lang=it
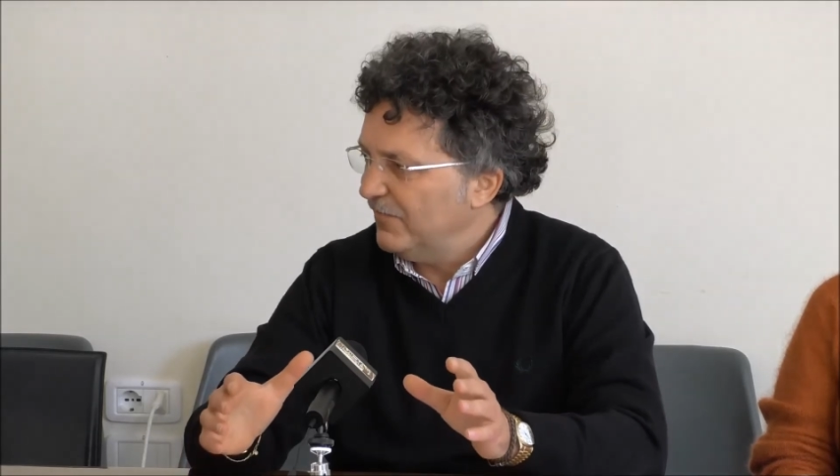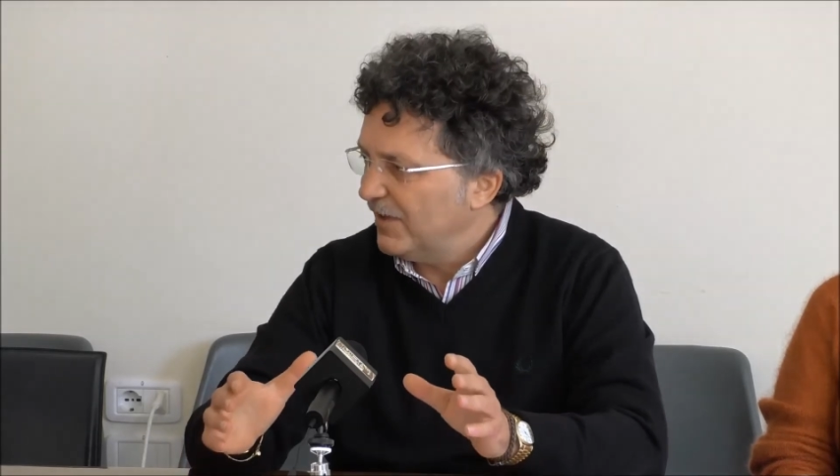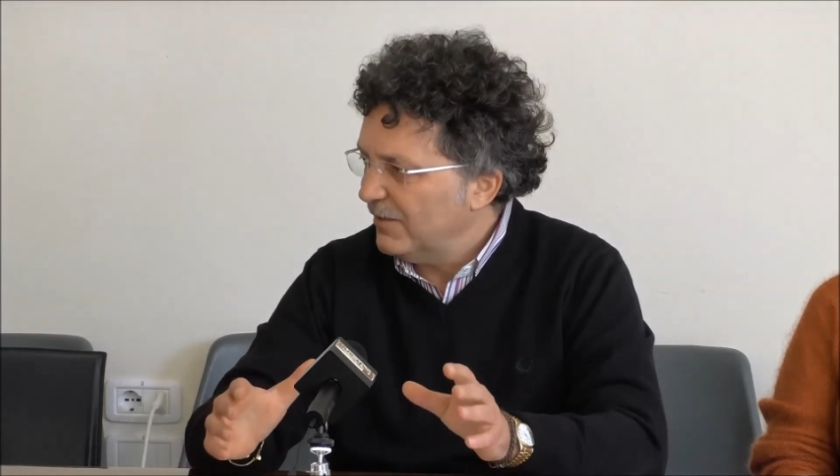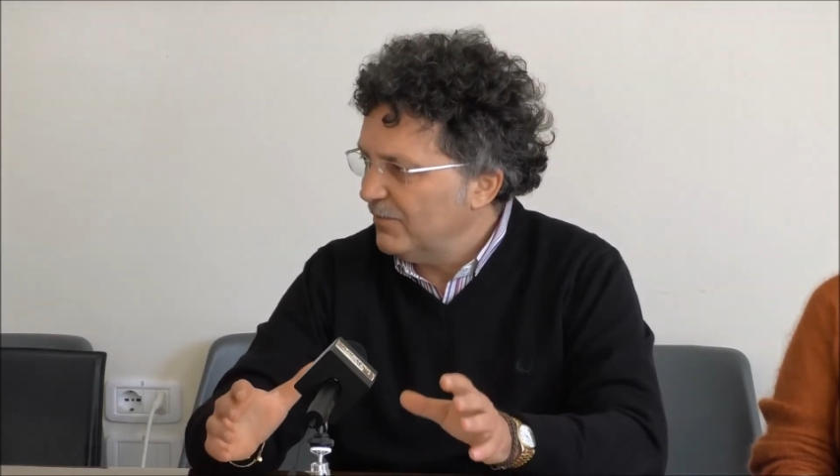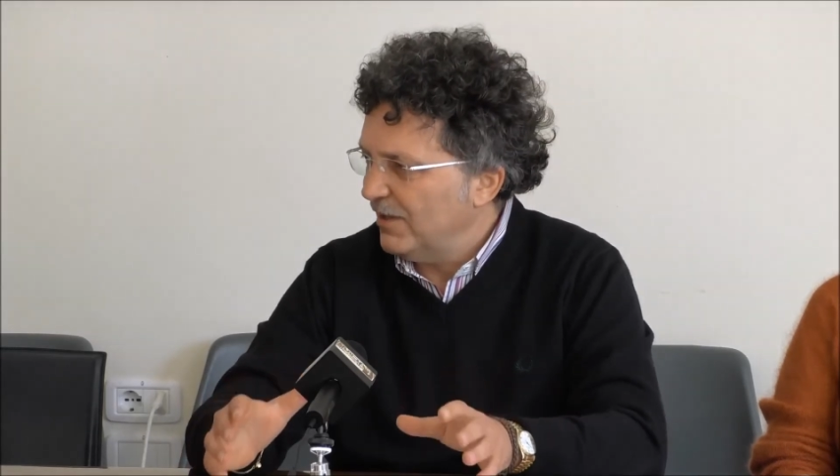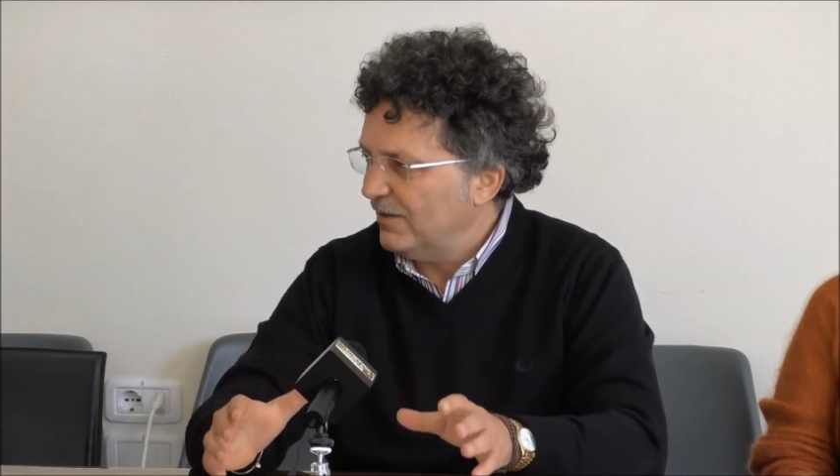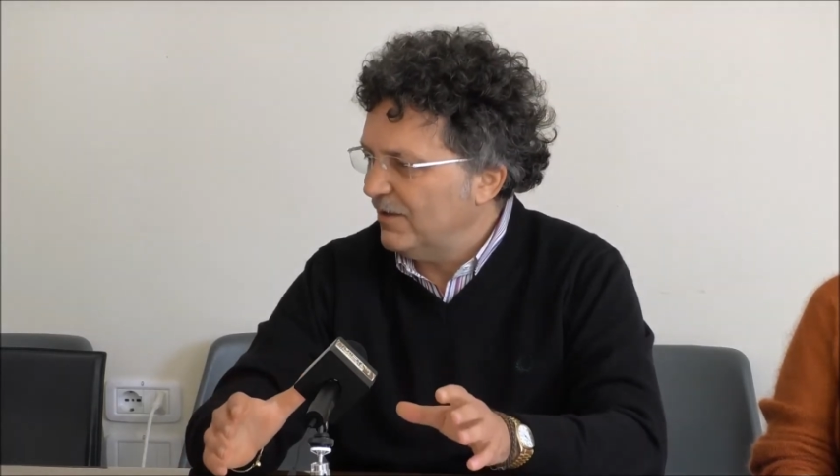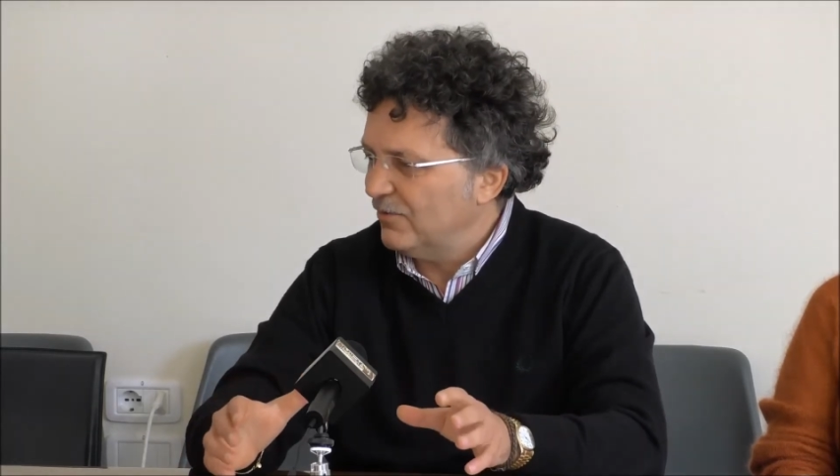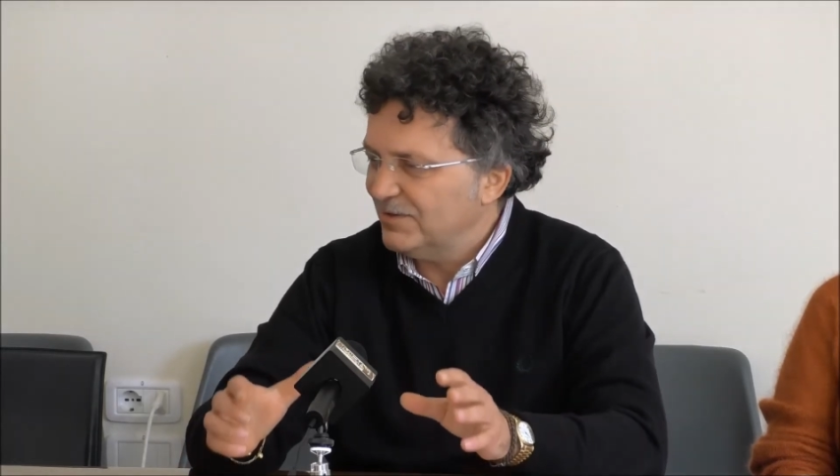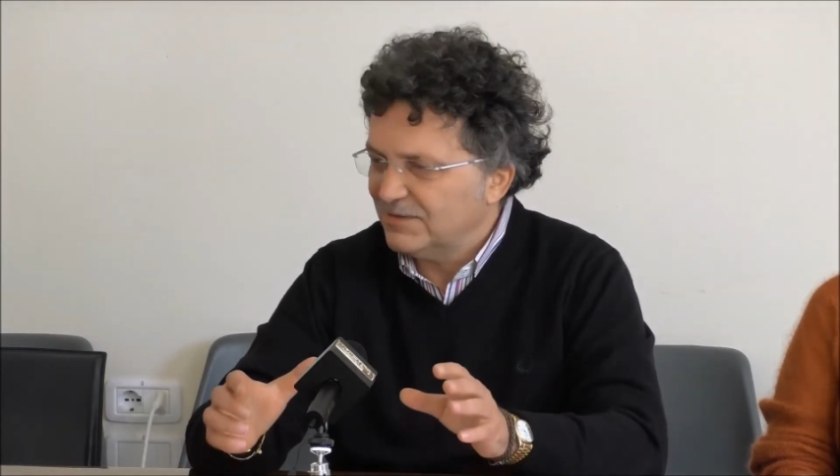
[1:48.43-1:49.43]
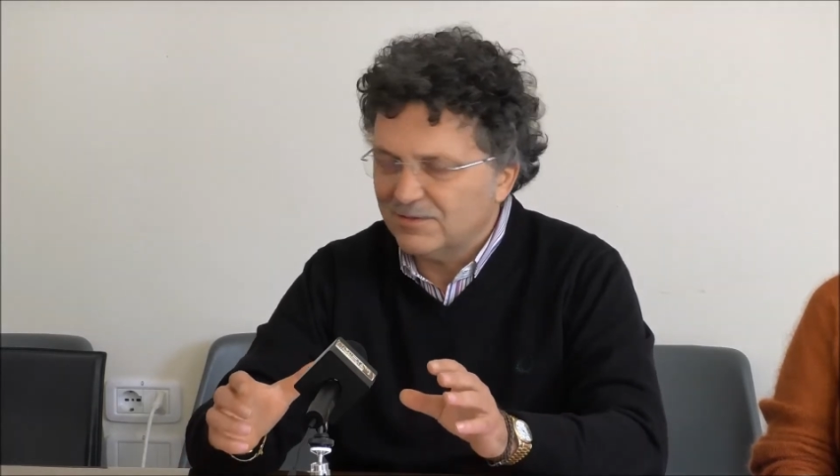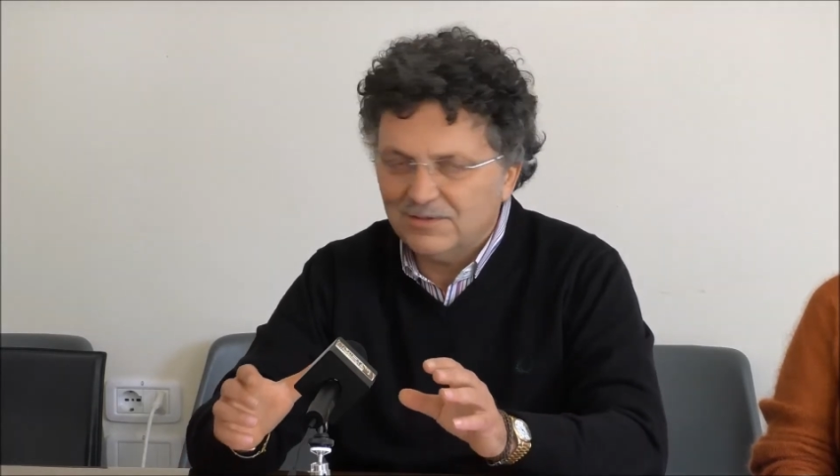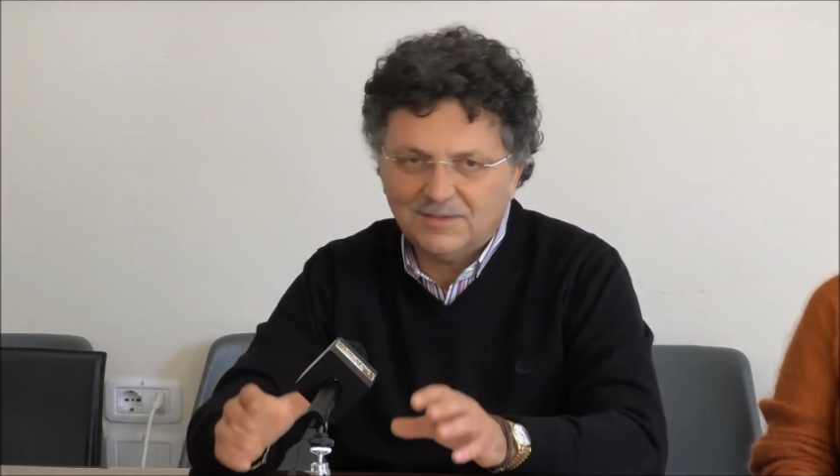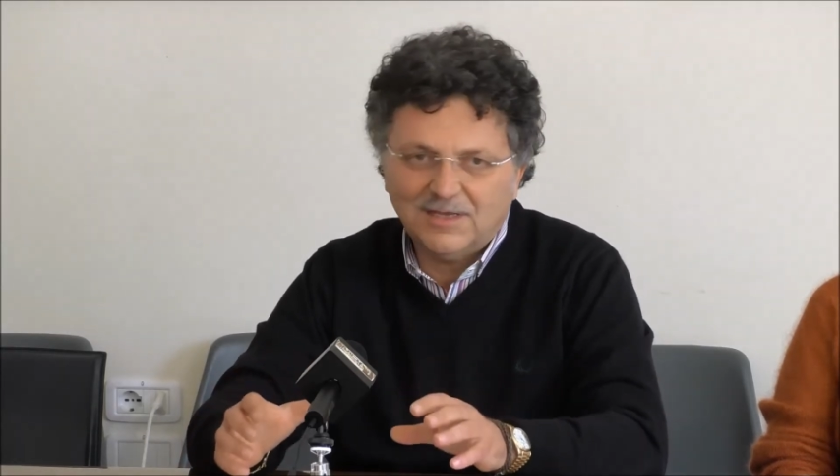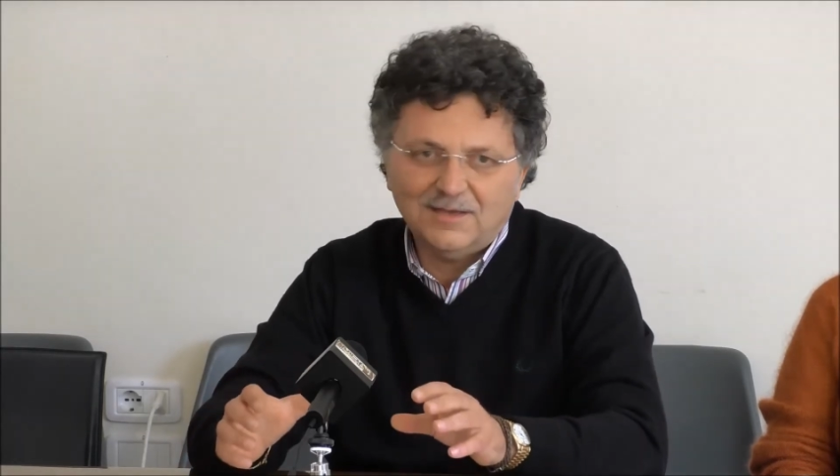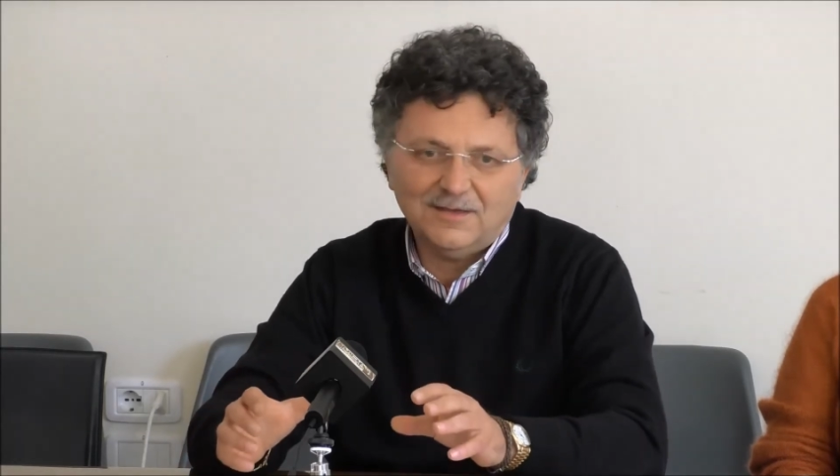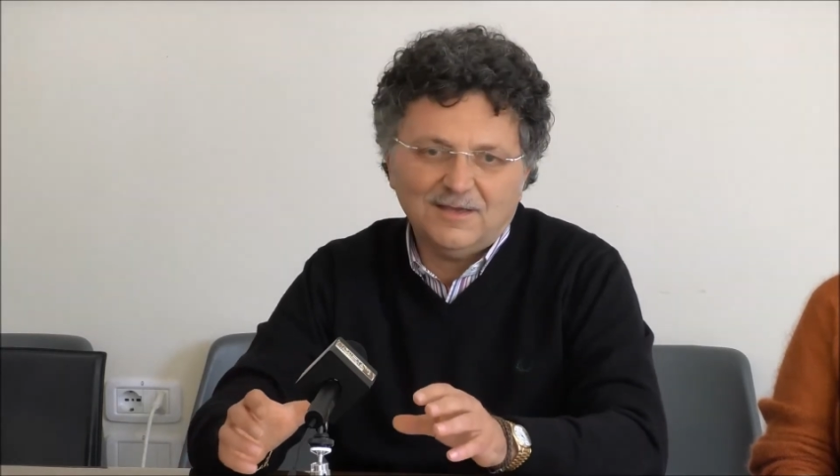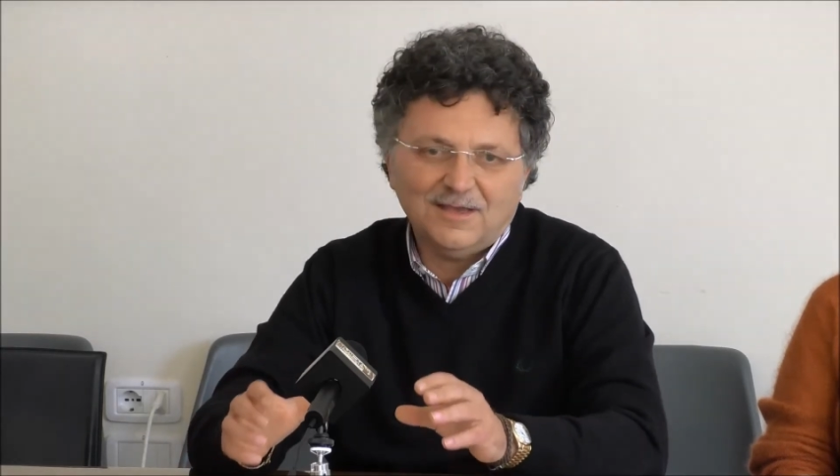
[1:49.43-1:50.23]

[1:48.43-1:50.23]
veramente questa città